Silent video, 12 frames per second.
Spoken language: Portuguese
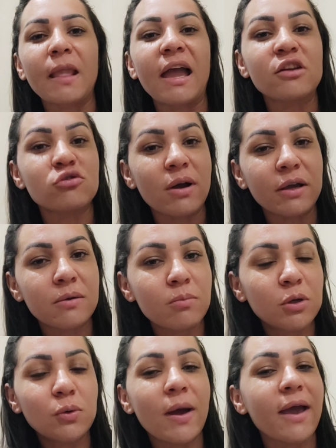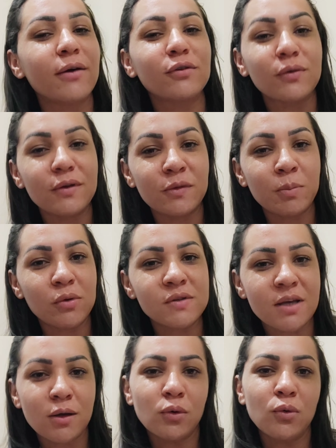é, Joaquim Manuel, sua
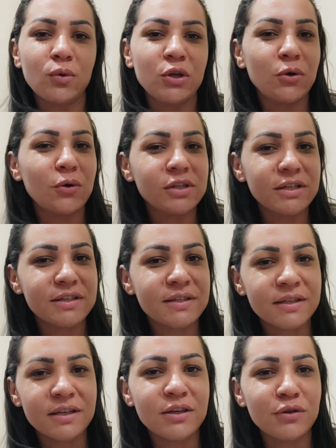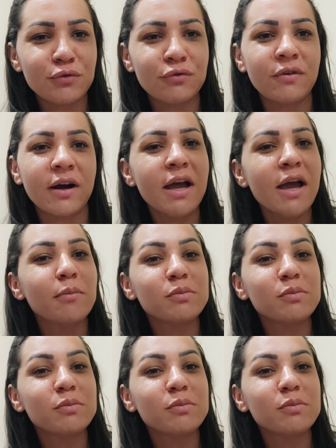esposa Lu, Ione Silva,